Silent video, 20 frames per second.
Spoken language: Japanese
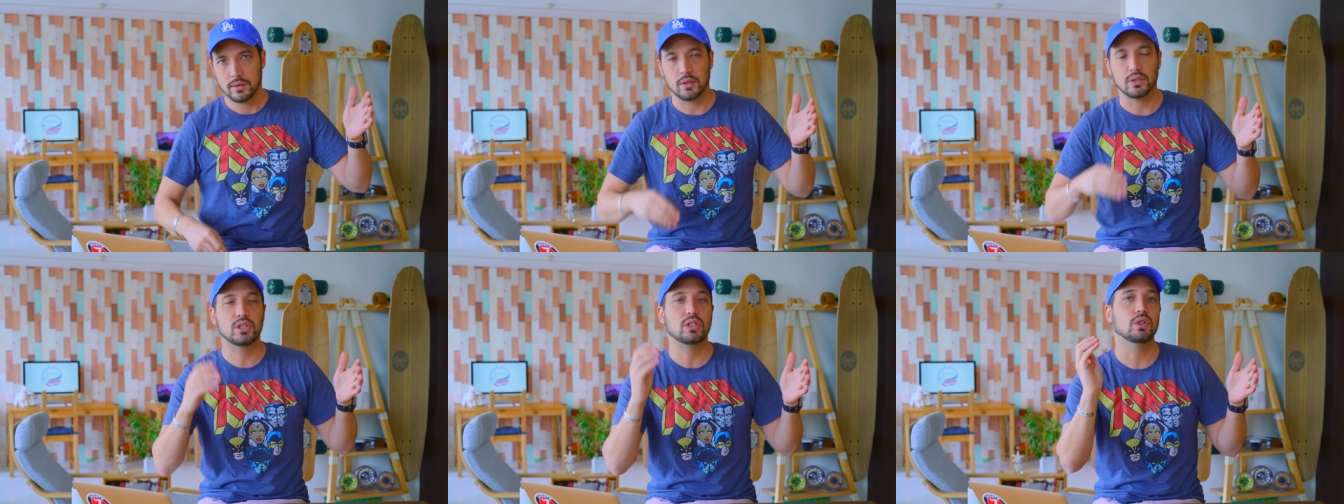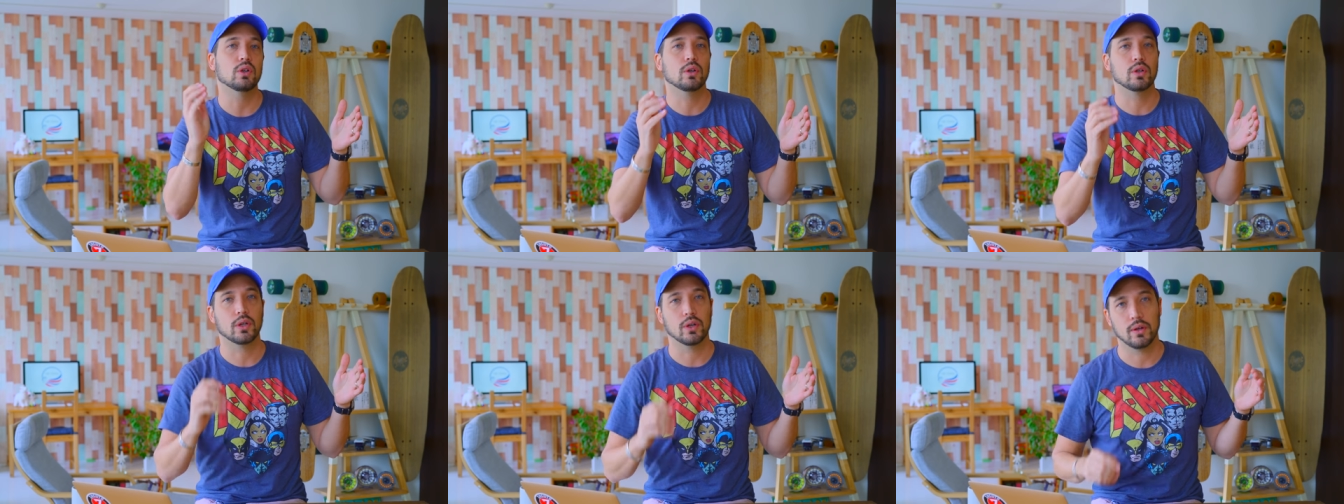と
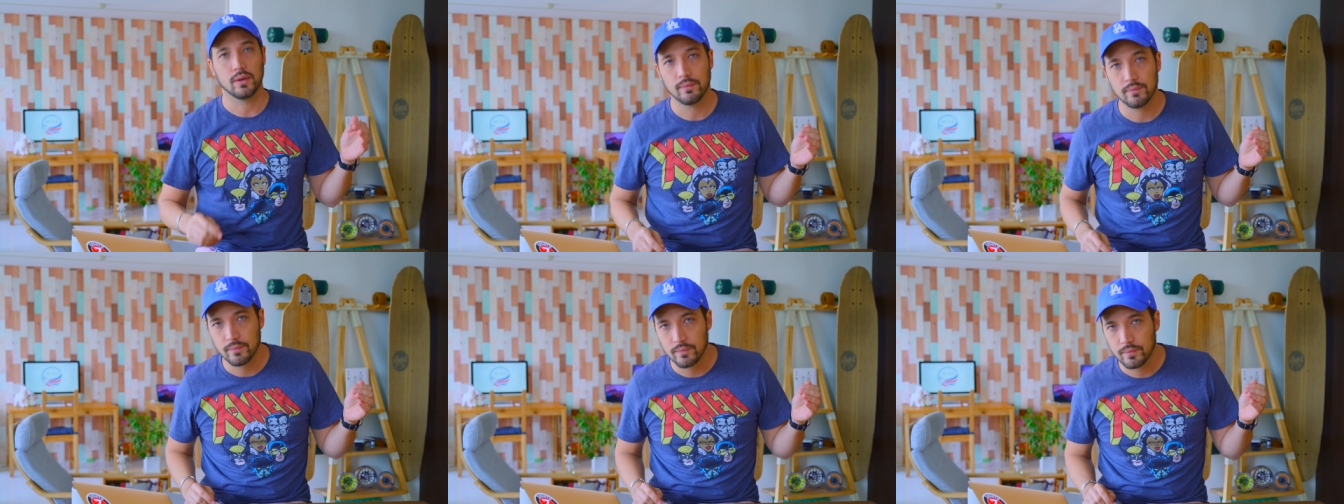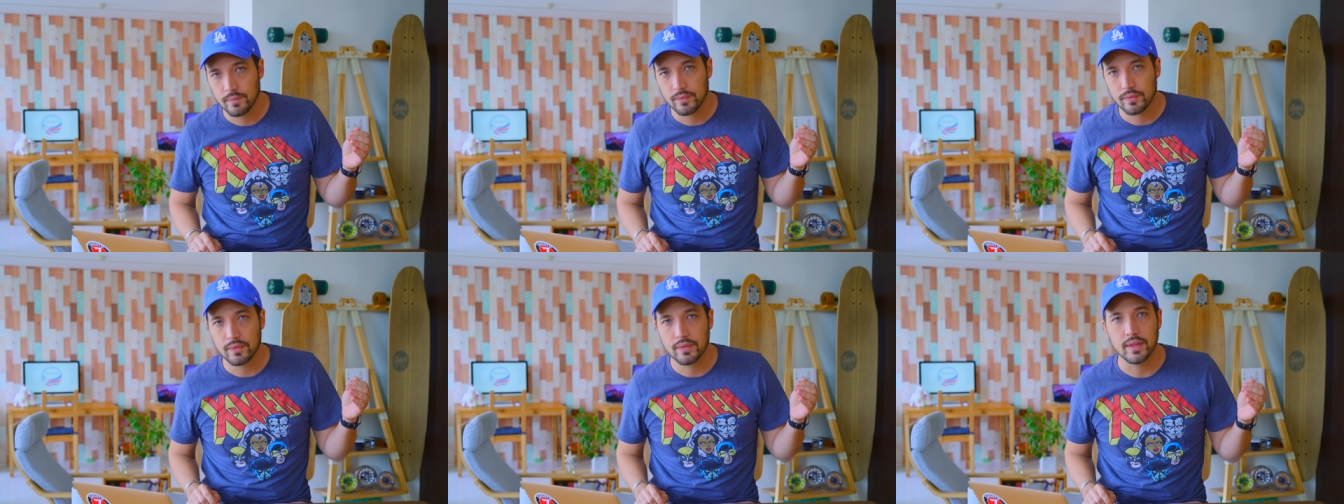しようよ。
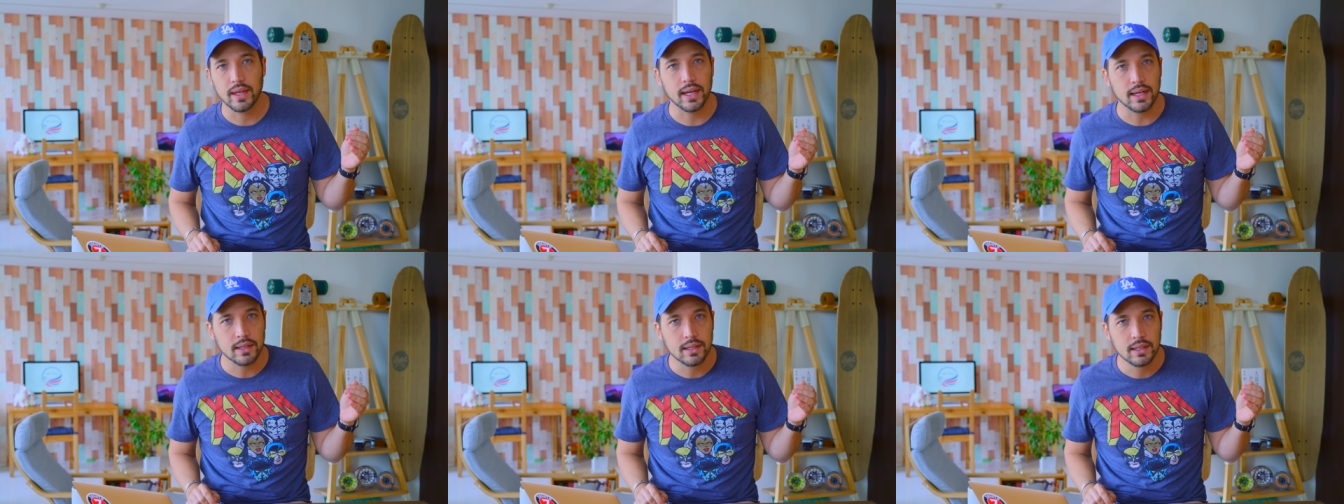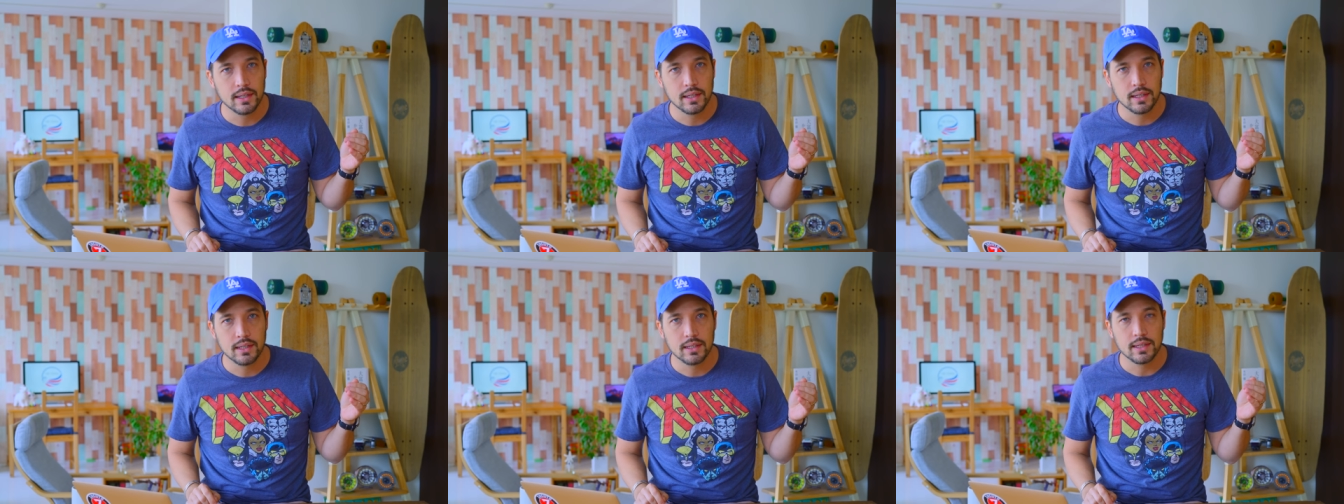
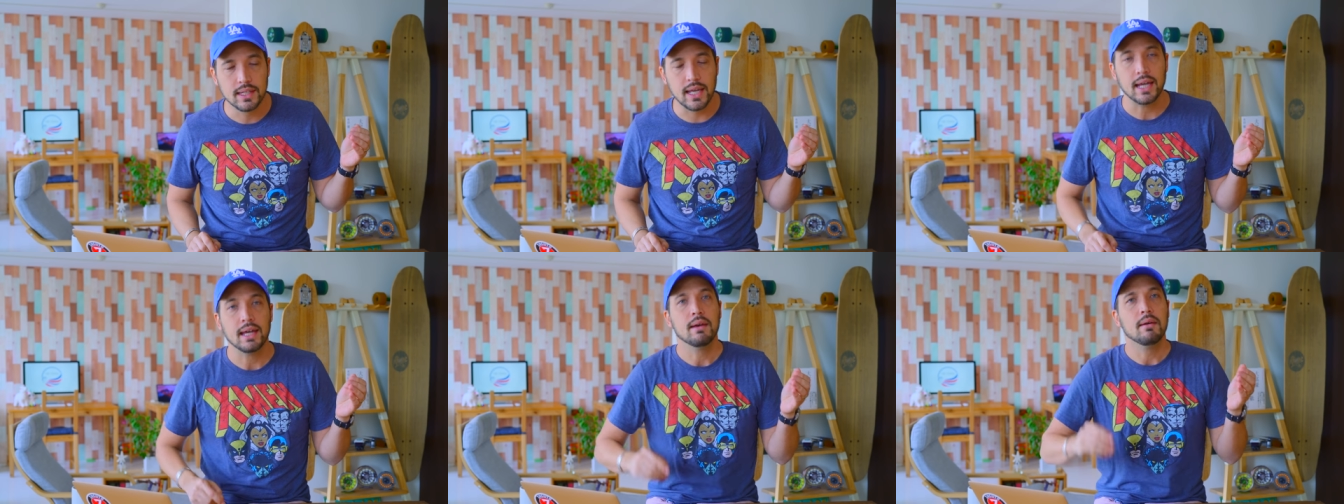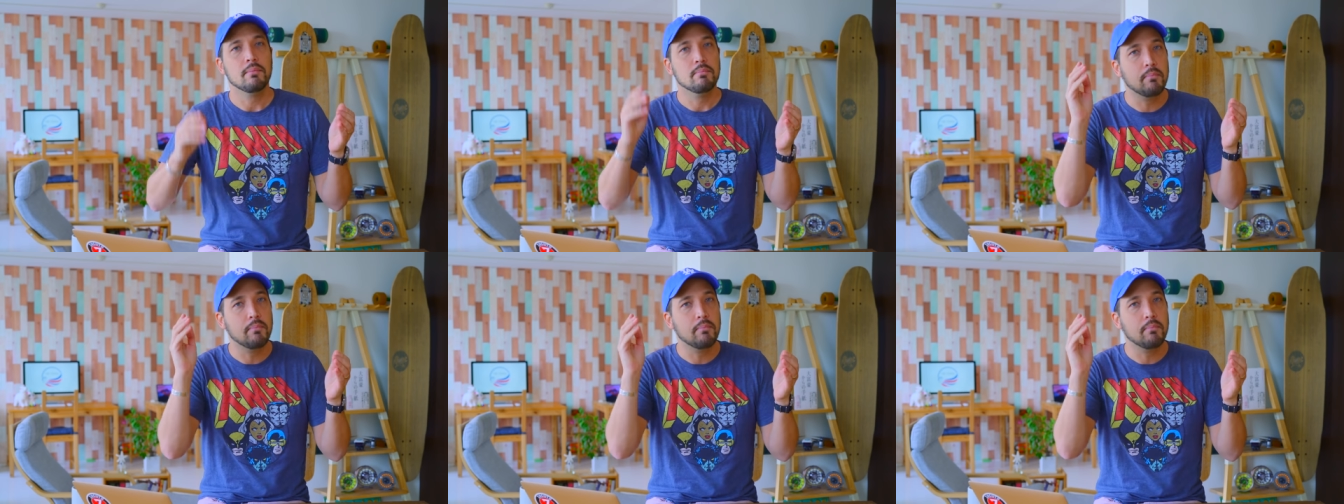ね。で、